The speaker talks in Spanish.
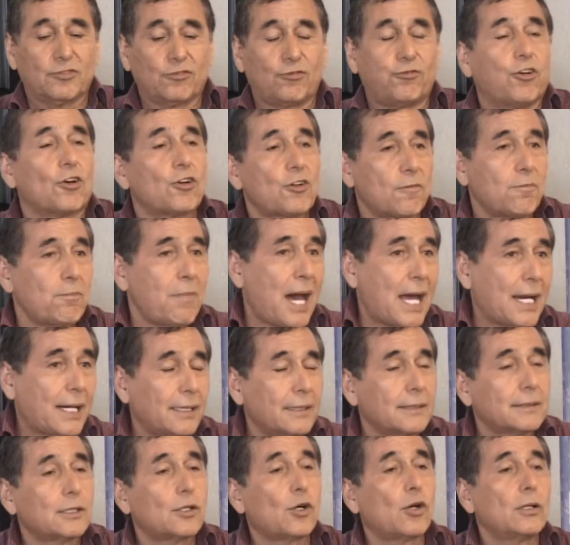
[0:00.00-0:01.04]
formar
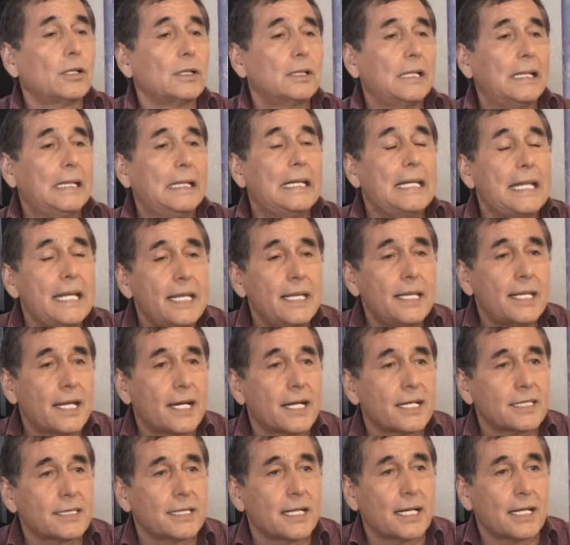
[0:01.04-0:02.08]

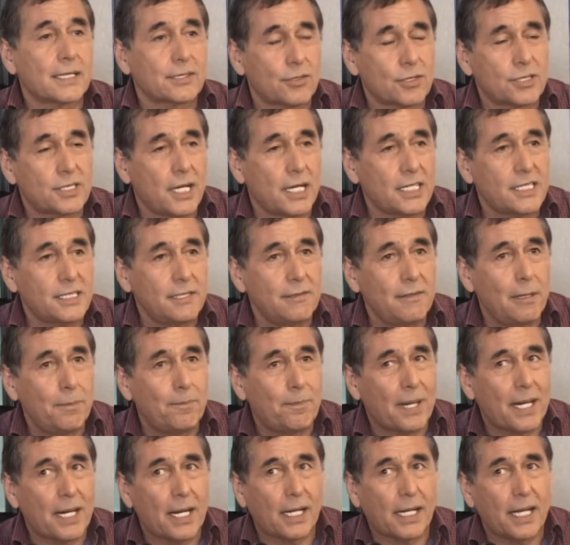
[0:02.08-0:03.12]
líderes de la sociedad civil
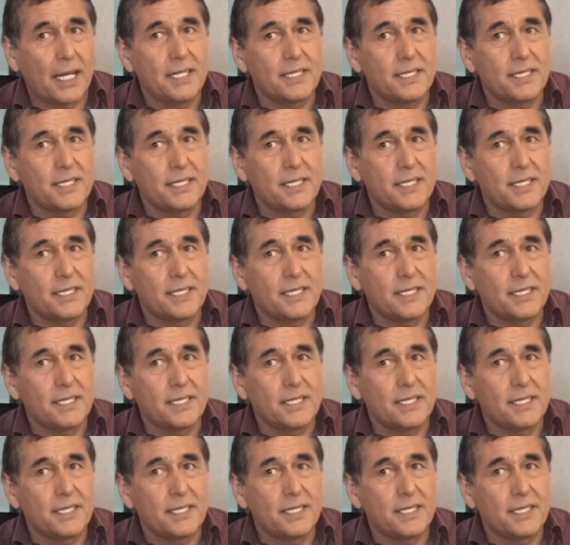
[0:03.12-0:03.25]
para que